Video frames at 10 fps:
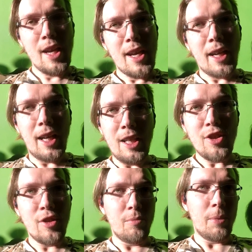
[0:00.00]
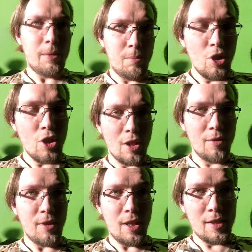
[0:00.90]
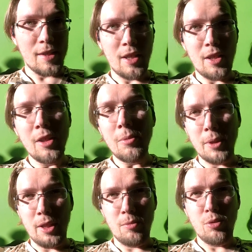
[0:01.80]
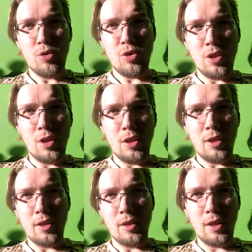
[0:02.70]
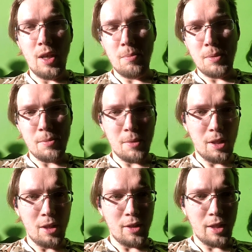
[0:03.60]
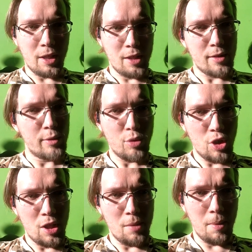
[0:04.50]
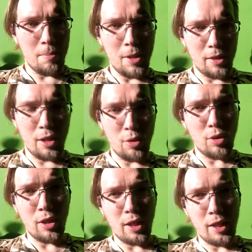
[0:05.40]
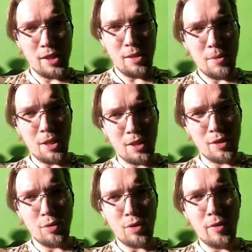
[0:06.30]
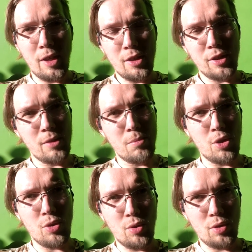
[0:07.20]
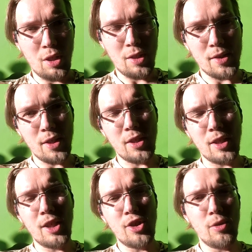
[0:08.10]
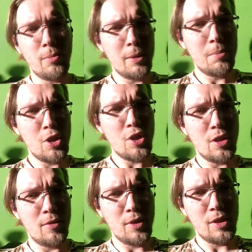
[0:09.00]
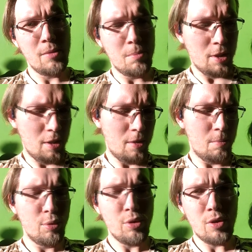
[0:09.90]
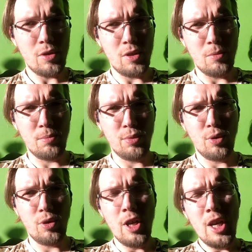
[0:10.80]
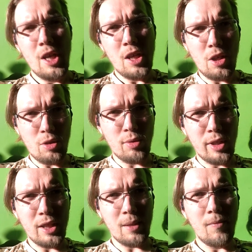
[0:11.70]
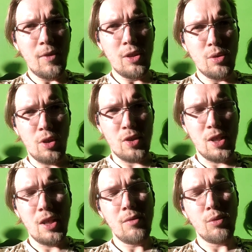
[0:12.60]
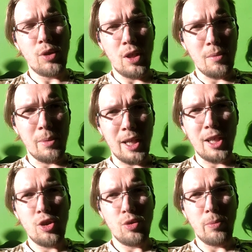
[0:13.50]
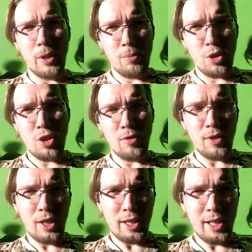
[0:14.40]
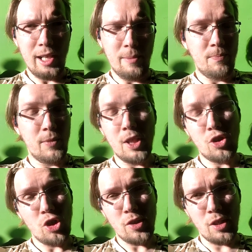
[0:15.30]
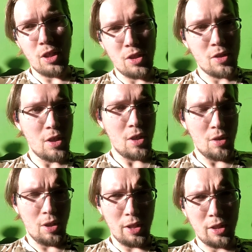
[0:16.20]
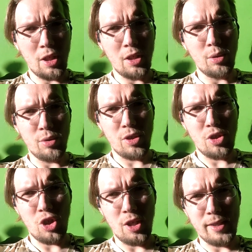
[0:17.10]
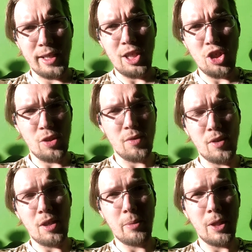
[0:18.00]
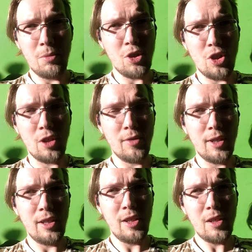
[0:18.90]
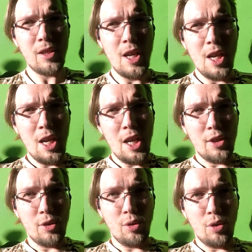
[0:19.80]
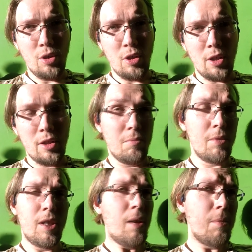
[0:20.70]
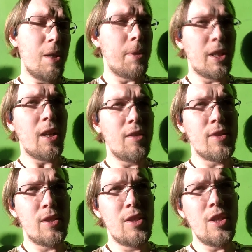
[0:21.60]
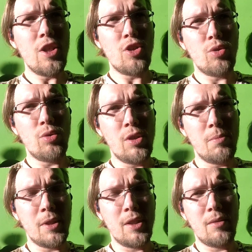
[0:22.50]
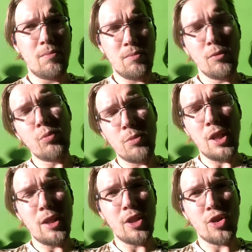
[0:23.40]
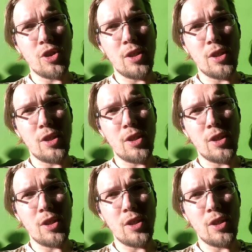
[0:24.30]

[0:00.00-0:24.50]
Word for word: Количество подписчиков я скрыл, потому что я посмотрел, как раз случайно попал на ролик Академика, где он говорил, типа, что надо скрыть количество подписчиков, и, типа, пусть по результатам видео оценивают, а не по количеству подписчиков на канале. Если честно, я не знаю, открыл он сейчас количество своих подписчиков или нет, но я, мне понравилась идея, что типа, ну, меня должны